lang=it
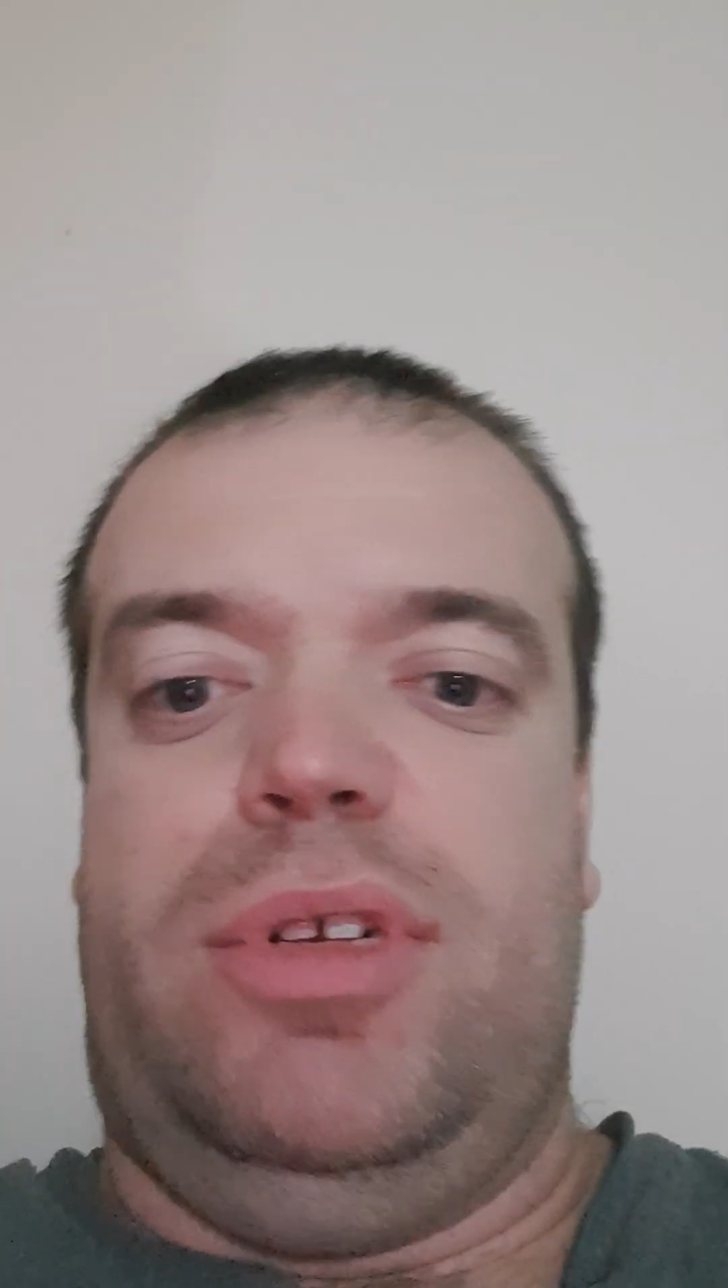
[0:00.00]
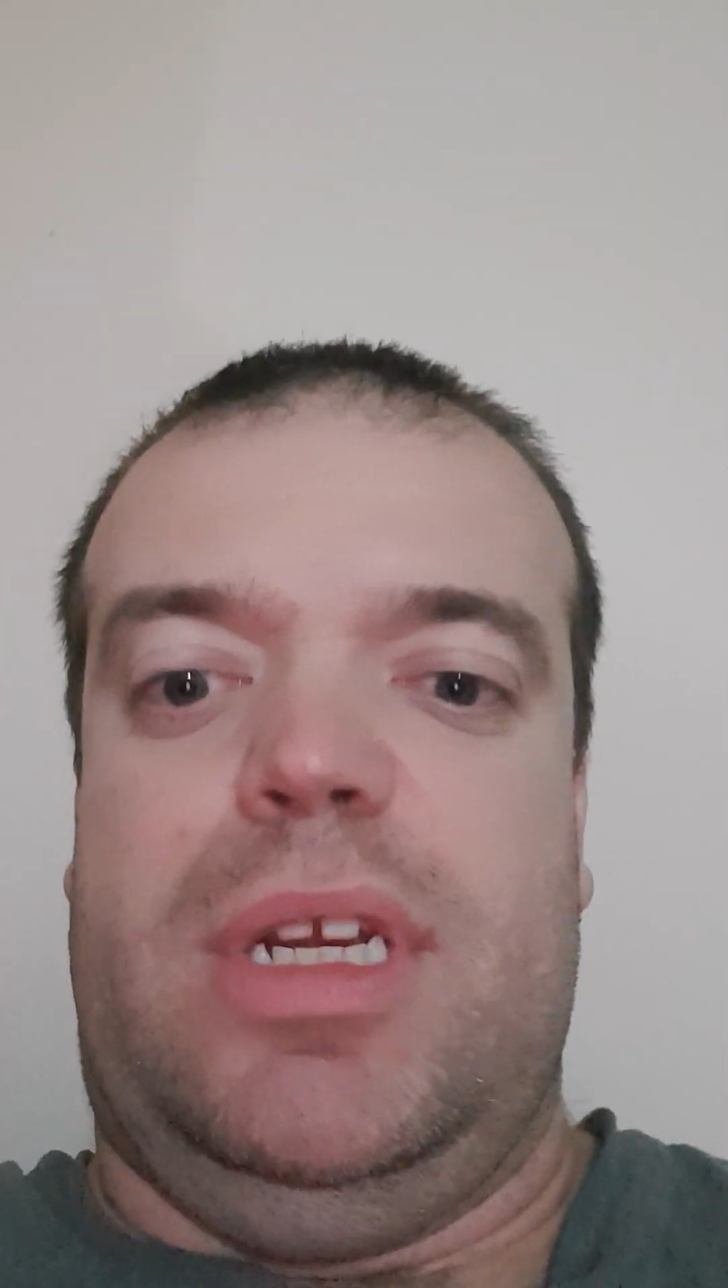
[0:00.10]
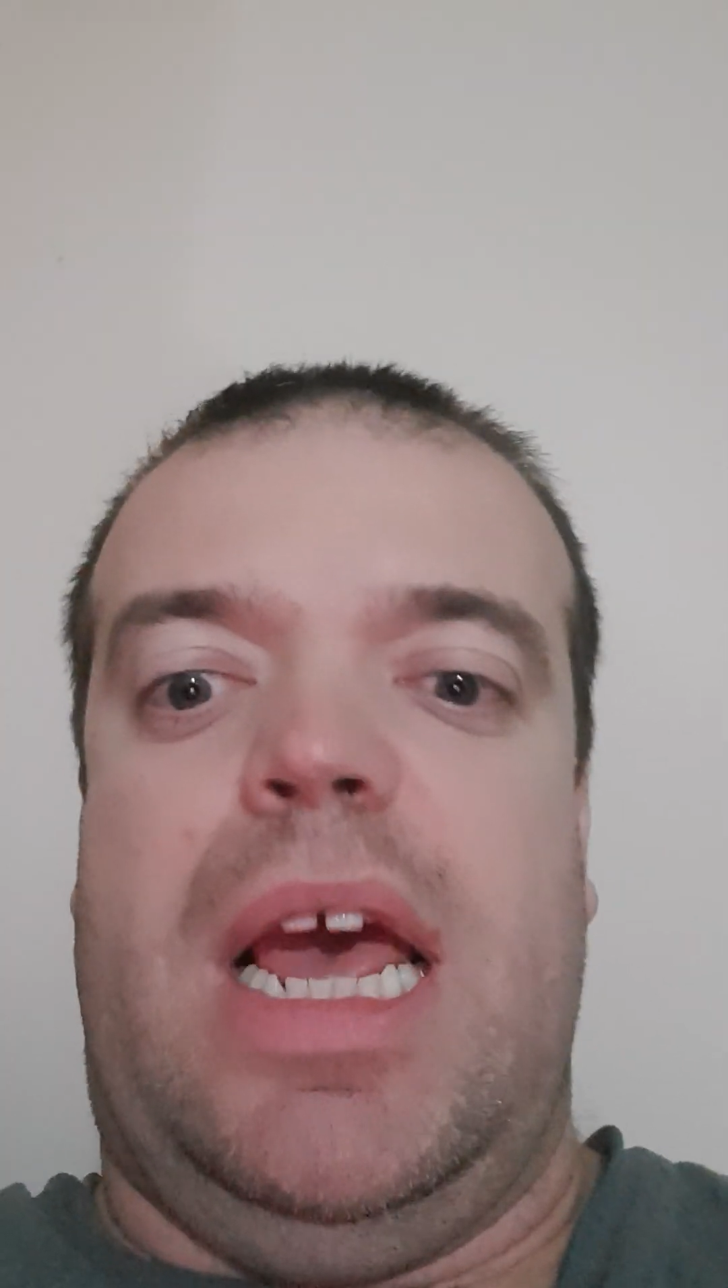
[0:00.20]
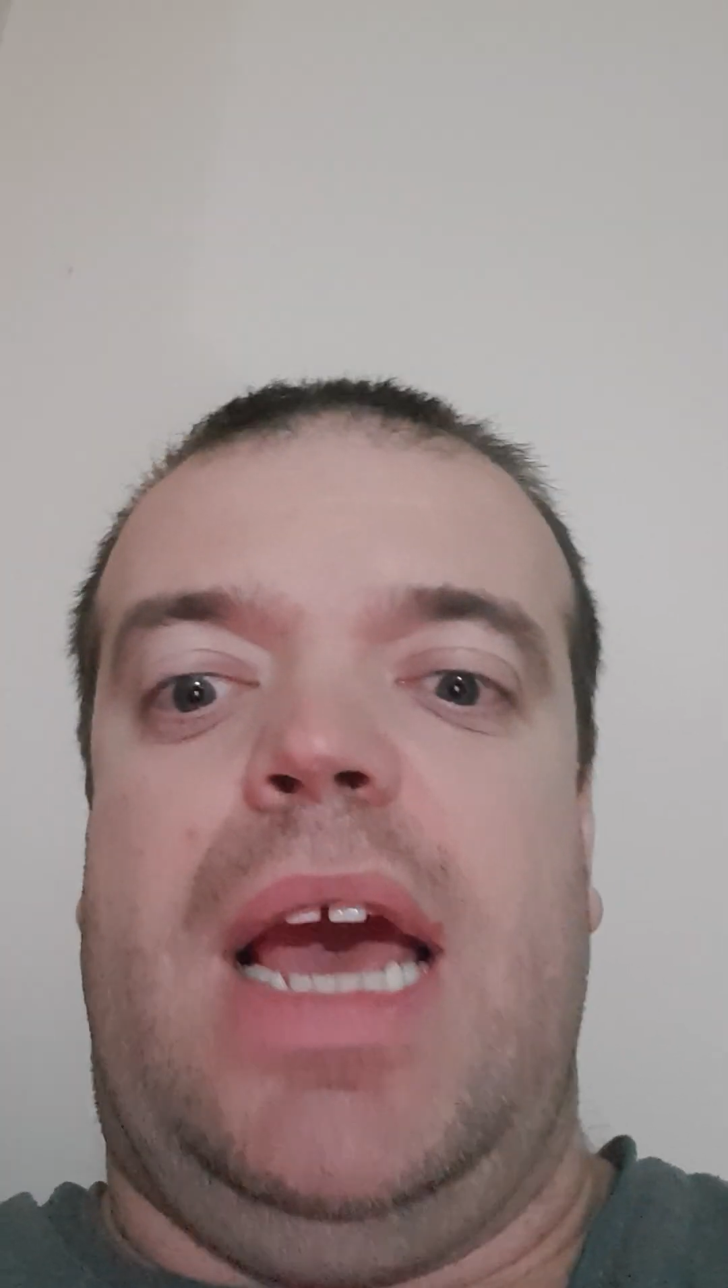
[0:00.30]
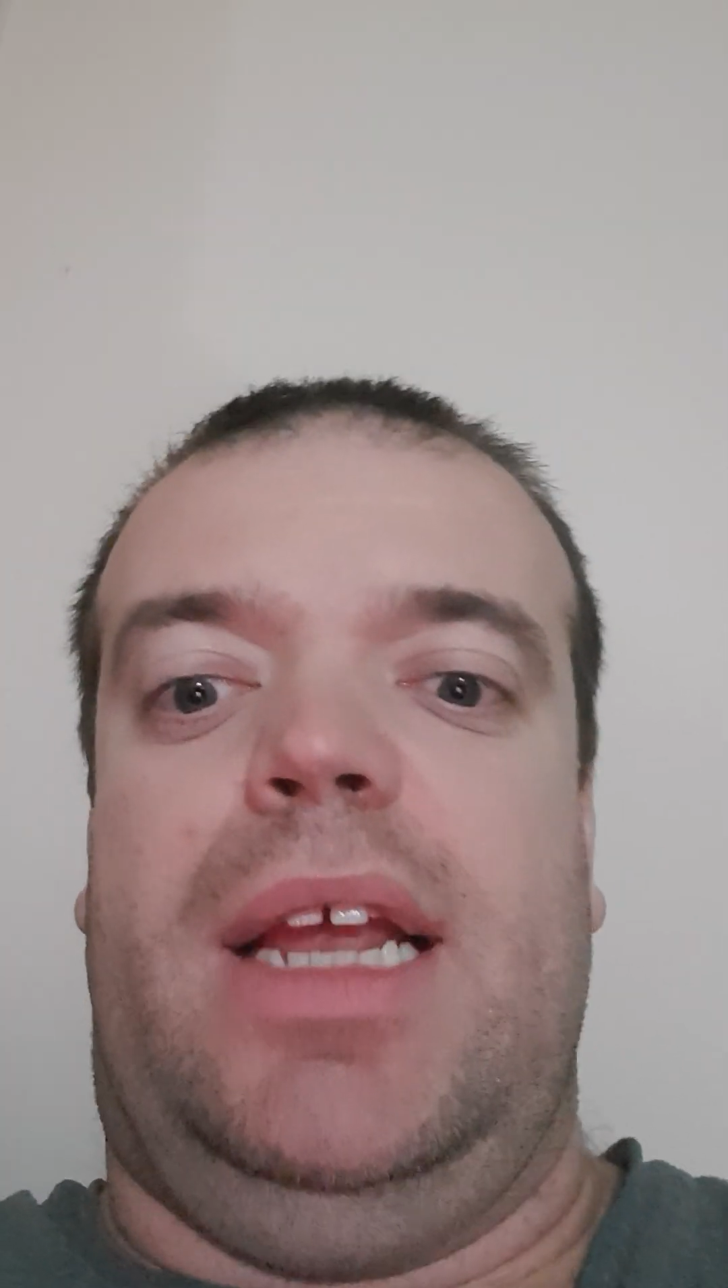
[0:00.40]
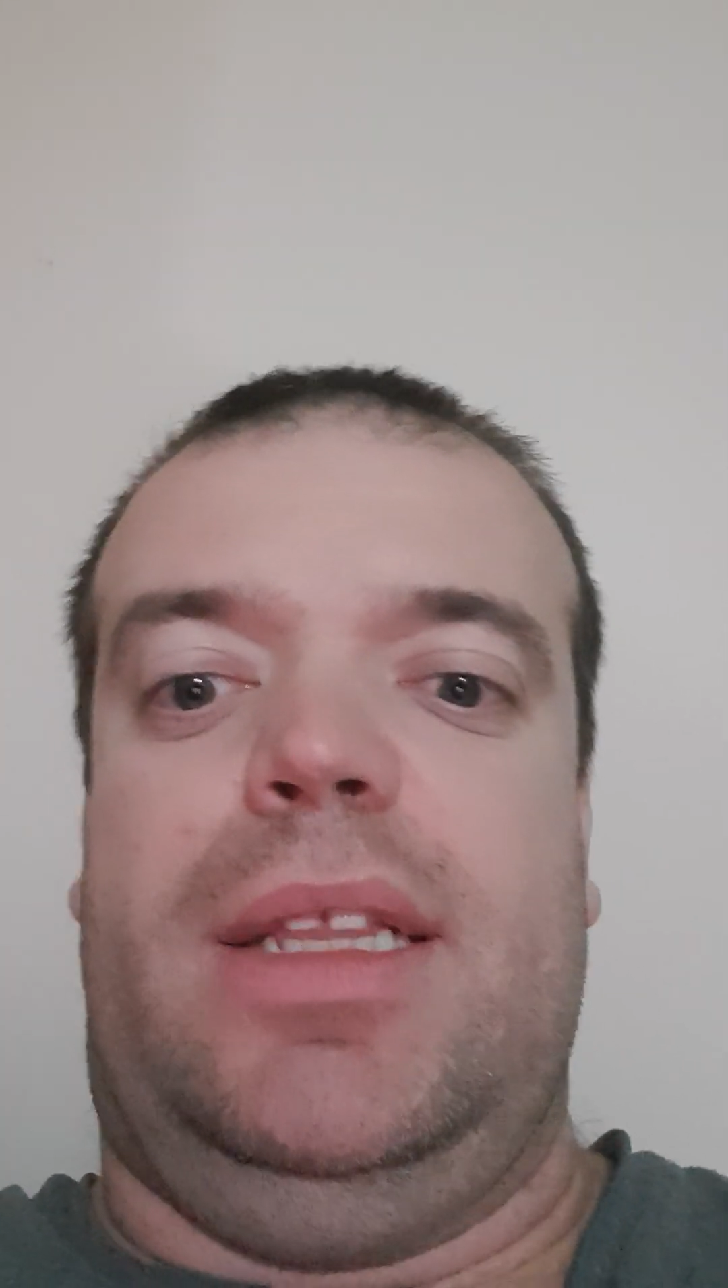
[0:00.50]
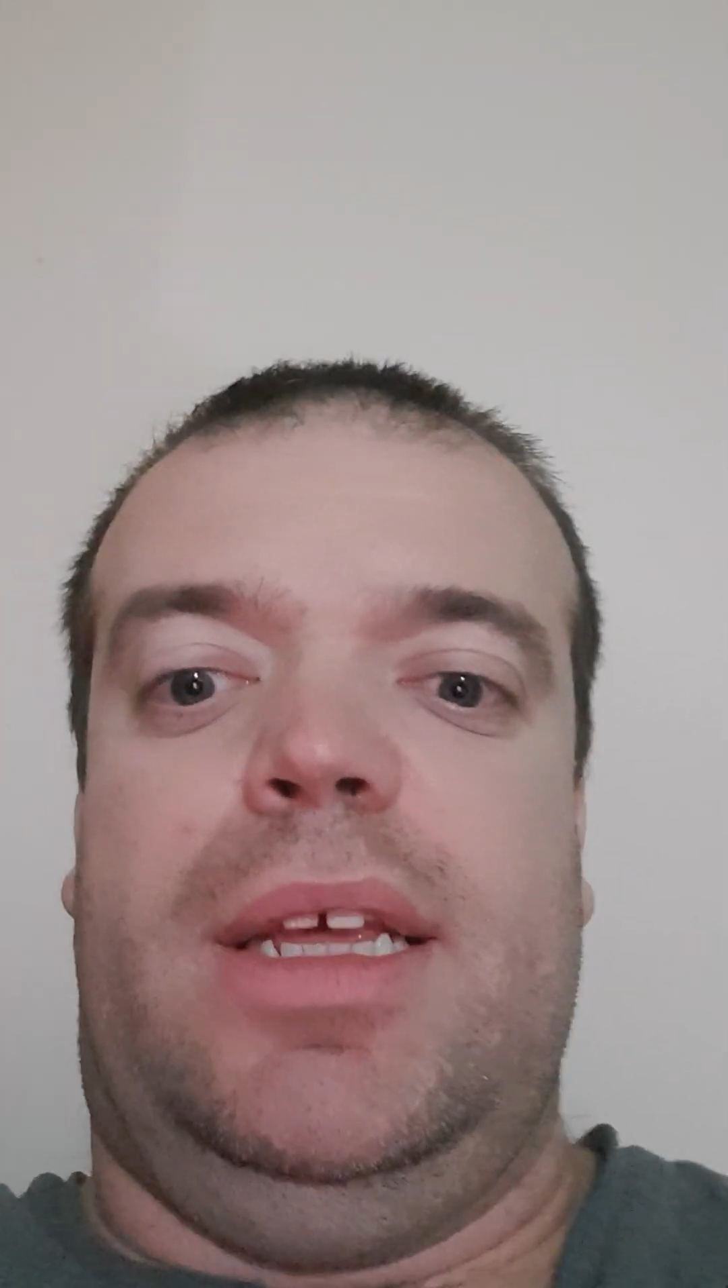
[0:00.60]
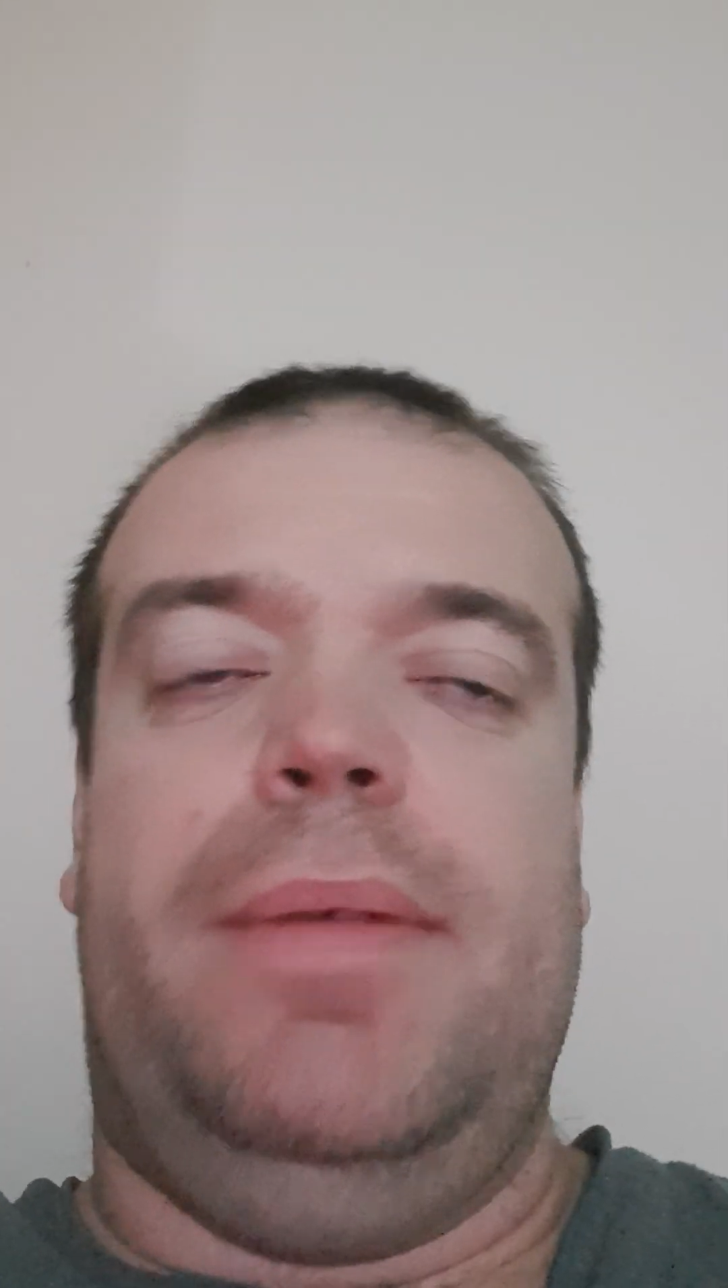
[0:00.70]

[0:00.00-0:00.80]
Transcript: Night